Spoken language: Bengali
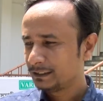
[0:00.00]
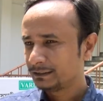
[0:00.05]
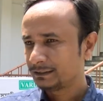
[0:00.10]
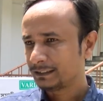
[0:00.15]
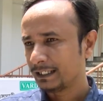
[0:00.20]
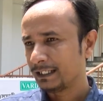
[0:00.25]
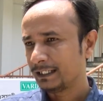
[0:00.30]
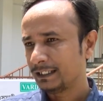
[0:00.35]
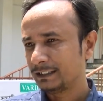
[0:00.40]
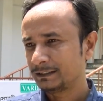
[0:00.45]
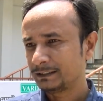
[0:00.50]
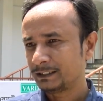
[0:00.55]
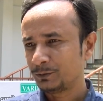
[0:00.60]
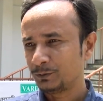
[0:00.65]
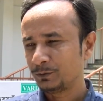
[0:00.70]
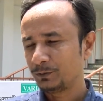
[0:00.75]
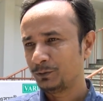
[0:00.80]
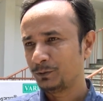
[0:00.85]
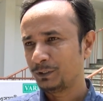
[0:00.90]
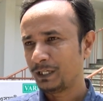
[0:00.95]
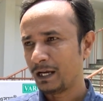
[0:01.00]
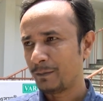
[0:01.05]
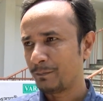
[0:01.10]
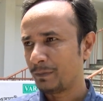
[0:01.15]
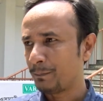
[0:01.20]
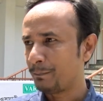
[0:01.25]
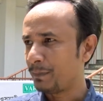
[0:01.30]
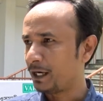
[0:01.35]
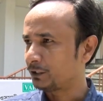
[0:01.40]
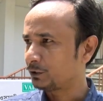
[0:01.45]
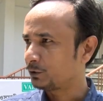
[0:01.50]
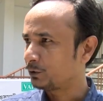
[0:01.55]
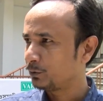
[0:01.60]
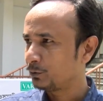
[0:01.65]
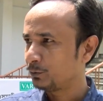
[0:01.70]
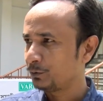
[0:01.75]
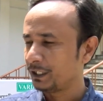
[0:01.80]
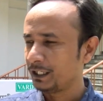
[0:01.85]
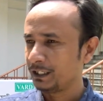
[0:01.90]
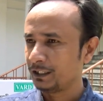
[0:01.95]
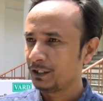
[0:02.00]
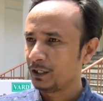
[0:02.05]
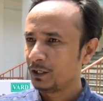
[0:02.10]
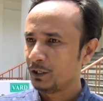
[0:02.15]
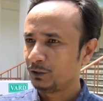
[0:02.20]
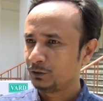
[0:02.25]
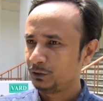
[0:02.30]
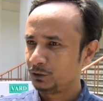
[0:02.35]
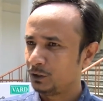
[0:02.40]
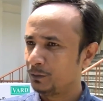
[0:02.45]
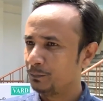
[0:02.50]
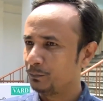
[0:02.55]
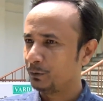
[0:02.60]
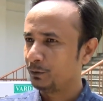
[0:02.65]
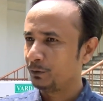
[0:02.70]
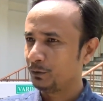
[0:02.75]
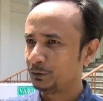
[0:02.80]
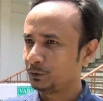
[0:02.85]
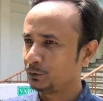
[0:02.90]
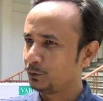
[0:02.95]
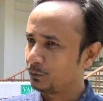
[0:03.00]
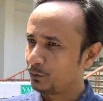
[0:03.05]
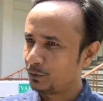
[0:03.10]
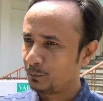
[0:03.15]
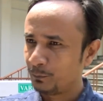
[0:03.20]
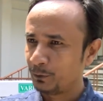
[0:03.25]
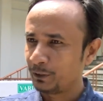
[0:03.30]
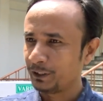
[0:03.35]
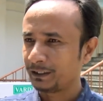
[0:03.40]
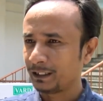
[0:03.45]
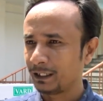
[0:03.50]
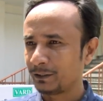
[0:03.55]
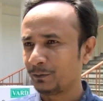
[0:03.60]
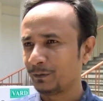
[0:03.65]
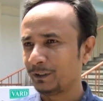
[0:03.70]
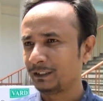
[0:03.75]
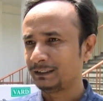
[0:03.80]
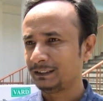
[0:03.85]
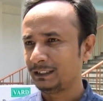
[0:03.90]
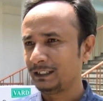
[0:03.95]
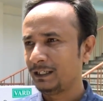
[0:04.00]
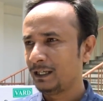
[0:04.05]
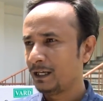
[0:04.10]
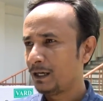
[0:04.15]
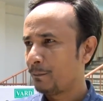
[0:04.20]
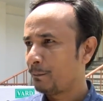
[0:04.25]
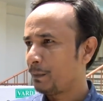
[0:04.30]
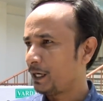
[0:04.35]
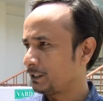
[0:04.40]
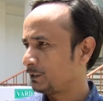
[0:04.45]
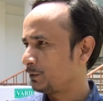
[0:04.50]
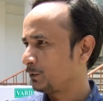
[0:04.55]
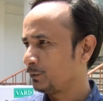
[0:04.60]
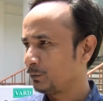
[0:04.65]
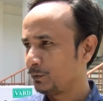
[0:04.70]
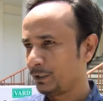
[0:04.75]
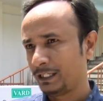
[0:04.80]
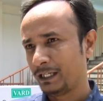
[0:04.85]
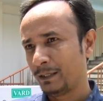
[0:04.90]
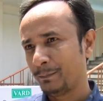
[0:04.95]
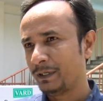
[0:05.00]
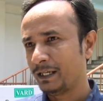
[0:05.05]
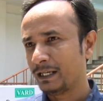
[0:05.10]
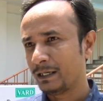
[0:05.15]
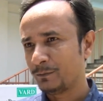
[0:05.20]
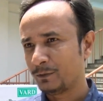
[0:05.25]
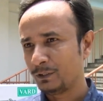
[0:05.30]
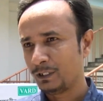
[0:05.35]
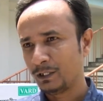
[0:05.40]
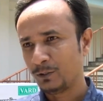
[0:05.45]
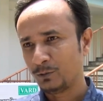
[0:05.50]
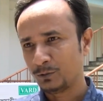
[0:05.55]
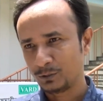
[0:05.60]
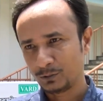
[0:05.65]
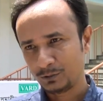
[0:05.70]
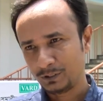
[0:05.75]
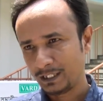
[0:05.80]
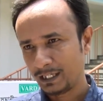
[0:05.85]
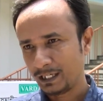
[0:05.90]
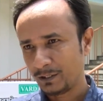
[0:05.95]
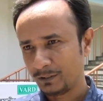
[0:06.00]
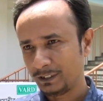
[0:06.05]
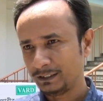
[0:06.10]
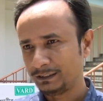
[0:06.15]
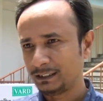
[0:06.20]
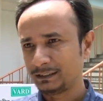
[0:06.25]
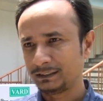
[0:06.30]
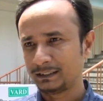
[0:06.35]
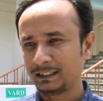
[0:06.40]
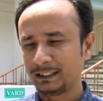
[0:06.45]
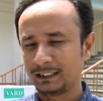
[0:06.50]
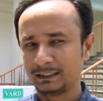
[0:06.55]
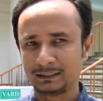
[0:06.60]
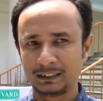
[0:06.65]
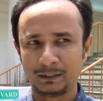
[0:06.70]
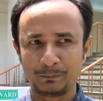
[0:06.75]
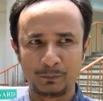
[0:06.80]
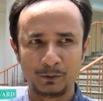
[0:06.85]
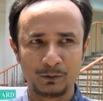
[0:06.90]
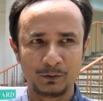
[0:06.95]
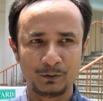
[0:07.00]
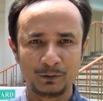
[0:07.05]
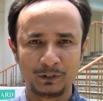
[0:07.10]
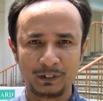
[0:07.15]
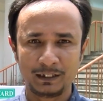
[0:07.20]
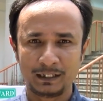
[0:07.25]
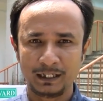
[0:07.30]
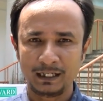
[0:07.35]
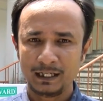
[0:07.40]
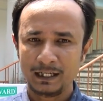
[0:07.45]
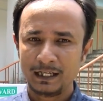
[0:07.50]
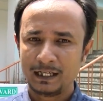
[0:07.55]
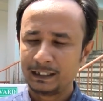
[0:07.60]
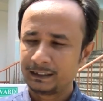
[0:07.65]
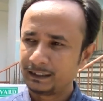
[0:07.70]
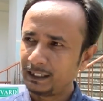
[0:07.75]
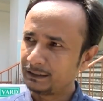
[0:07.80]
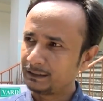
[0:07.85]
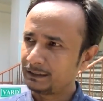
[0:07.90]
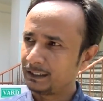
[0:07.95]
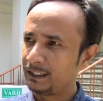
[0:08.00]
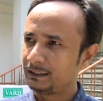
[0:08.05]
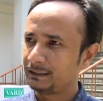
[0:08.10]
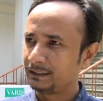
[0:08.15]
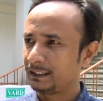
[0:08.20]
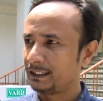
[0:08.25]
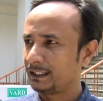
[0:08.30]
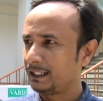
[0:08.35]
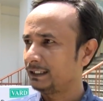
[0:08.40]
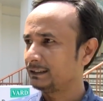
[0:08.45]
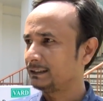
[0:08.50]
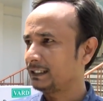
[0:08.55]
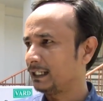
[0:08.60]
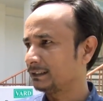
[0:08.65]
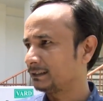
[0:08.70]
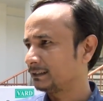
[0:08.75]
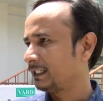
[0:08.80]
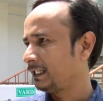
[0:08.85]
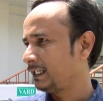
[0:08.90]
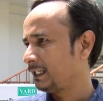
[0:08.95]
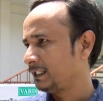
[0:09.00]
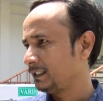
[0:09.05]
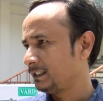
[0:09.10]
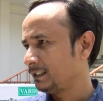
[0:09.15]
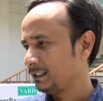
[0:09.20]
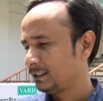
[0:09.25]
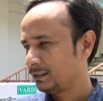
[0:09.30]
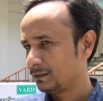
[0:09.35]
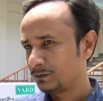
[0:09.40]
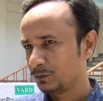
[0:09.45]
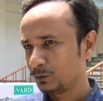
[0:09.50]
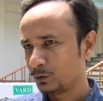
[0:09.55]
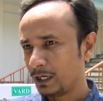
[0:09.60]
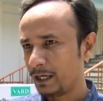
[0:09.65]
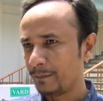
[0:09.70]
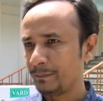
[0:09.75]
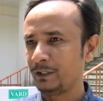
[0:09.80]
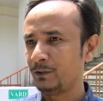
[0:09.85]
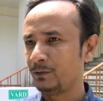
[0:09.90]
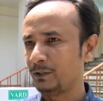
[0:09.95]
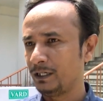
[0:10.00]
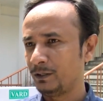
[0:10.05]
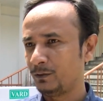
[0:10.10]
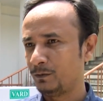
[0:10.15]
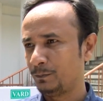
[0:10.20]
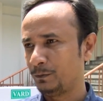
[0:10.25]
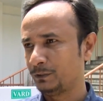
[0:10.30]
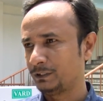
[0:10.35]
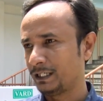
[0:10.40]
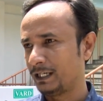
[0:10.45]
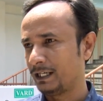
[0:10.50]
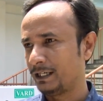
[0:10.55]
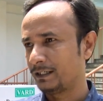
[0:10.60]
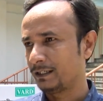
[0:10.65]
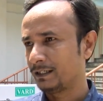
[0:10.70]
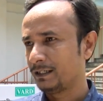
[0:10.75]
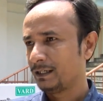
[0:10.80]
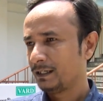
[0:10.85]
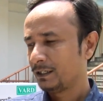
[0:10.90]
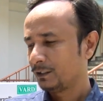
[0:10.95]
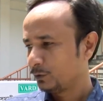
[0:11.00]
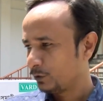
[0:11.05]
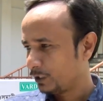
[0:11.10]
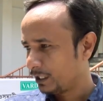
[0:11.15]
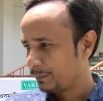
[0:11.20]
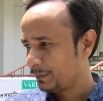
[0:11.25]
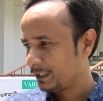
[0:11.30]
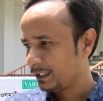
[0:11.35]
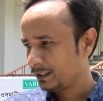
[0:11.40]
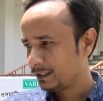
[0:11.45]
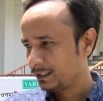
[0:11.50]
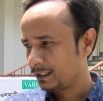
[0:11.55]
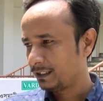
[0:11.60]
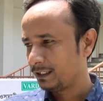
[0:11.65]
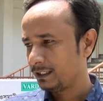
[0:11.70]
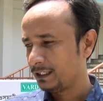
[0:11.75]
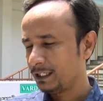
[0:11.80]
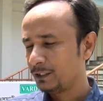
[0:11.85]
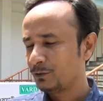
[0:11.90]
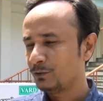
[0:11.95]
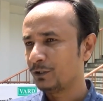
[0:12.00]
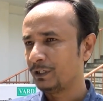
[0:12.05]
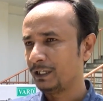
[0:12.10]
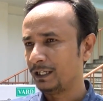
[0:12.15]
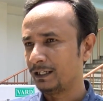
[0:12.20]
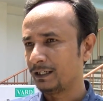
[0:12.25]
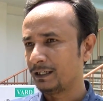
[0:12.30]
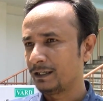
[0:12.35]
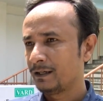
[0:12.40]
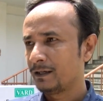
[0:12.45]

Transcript: চ্যানেল এসের উদ্যোগে আমরা পাঁচশো রোগীর সম্পূর্ণ চক্ষু পরীক্ষা করেছি পাঁচশো রোগীকে বিনামূল্যে ওষুধ দেওয়া হয়েছে চ্যানেল এসের পক্ষ থেকে তাছাড়া চ্যানেল এস আজকের এই দয়ামির উপজেলার দয়ামির ইউনিয়নের